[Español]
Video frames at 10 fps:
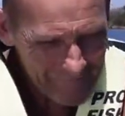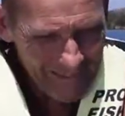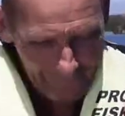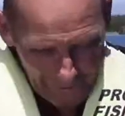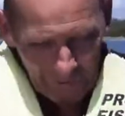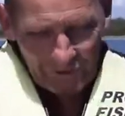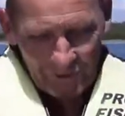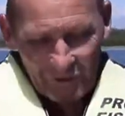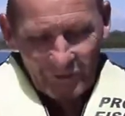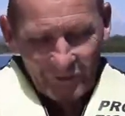Amigo de
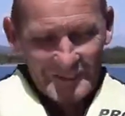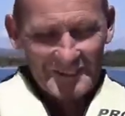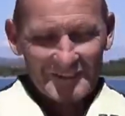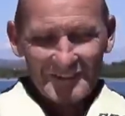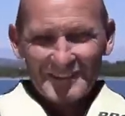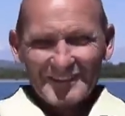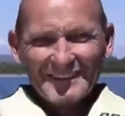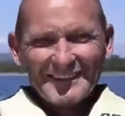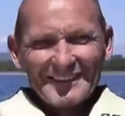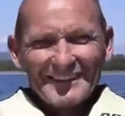todos, Luisito.
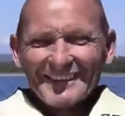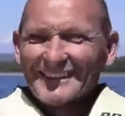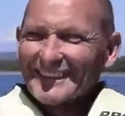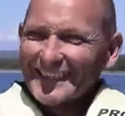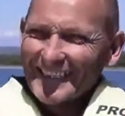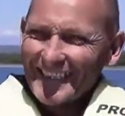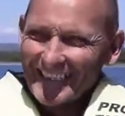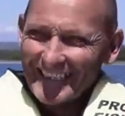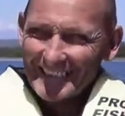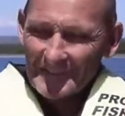
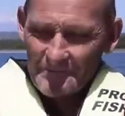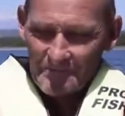Eh,